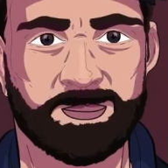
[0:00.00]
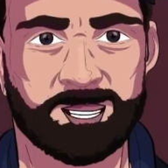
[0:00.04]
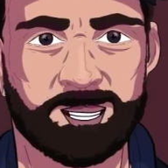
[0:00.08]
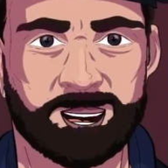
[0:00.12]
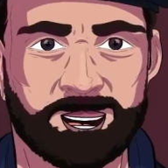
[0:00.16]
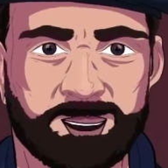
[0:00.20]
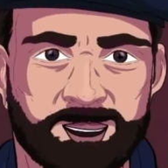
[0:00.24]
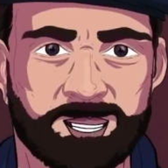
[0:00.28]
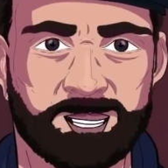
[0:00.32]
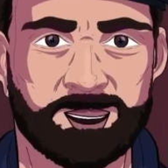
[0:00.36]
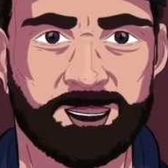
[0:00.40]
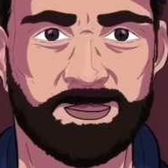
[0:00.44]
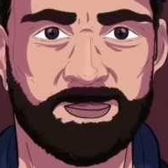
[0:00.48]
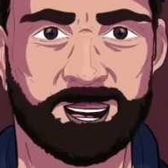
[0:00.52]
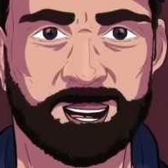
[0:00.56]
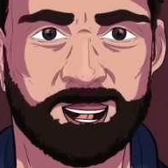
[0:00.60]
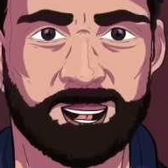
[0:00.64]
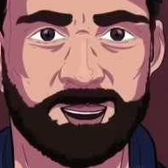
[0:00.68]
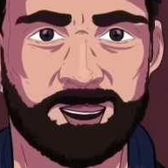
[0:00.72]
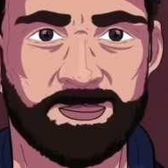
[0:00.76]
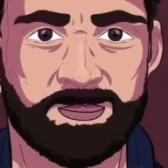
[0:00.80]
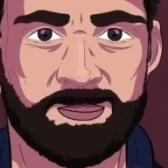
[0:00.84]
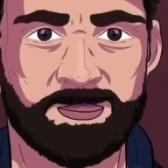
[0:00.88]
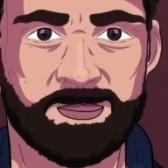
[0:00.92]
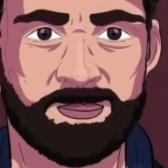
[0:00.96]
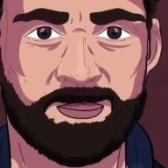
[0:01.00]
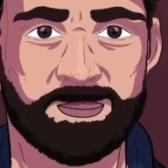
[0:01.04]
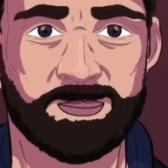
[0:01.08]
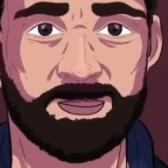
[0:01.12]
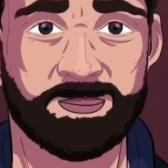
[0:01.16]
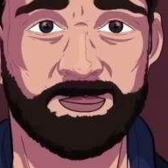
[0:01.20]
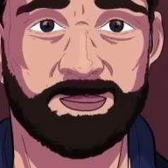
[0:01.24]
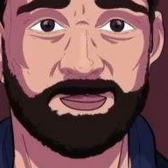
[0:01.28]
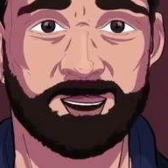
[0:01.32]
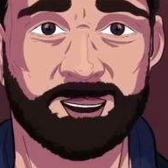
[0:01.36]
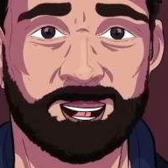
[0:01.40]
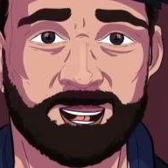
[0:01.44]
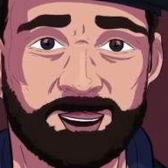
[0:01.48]
खासकर
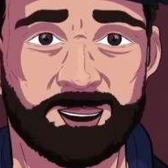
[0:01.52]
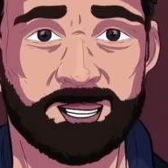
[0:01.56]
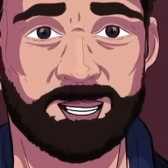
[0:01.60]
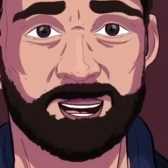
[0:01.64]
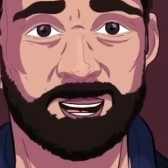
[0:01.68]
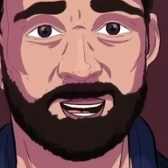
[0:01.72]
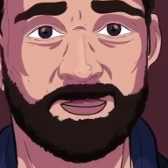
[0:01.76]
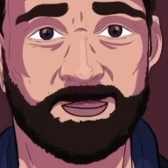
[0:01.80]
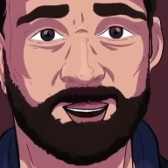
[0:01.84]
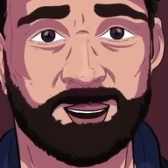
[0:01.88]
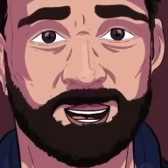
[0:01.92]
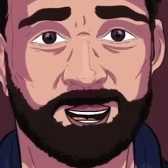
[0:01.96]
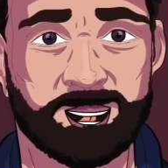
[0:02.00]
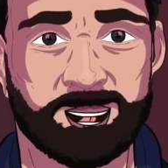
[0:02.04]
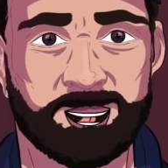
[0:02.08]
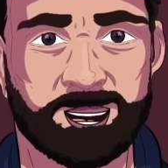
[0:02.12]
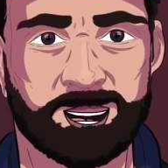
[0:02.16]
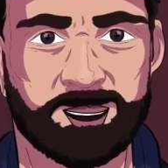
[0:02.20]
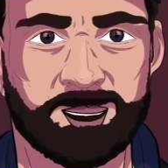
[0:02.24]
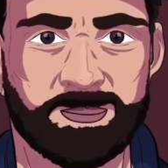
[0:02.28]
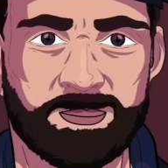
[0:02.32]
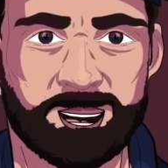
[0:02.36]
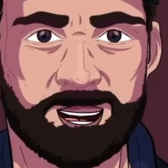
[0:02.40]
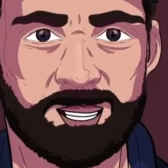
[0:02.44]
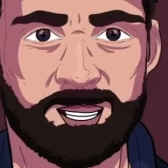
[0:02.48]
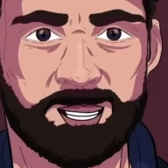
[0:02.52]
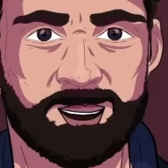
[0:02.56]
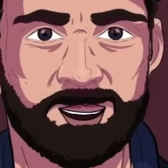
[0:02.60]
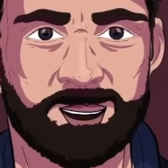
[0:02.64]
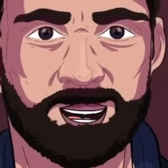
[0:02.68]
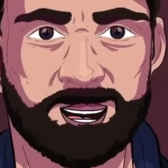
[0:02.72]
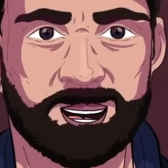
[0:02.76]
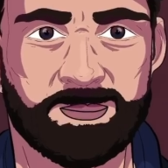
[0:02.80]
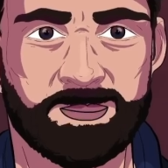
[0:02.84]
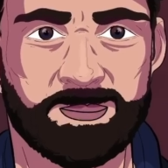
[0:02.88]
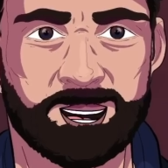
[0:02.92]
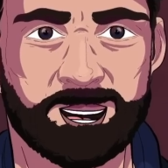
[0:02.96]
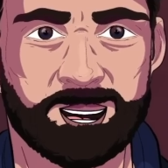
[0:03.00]
रात के बारह बजे के
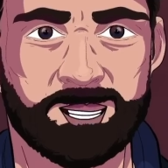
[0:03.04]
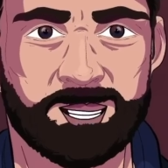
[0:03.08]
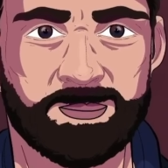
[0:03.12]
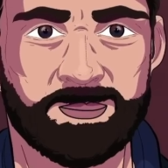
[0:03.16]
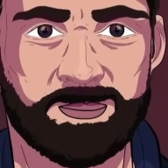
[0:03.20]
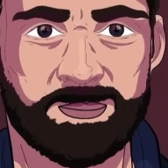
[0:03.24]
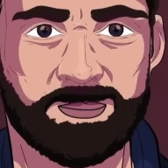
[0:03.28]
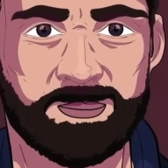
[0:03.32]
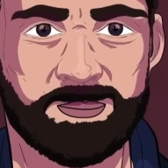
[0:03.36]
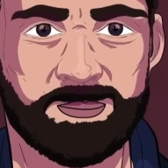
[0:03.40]
बाद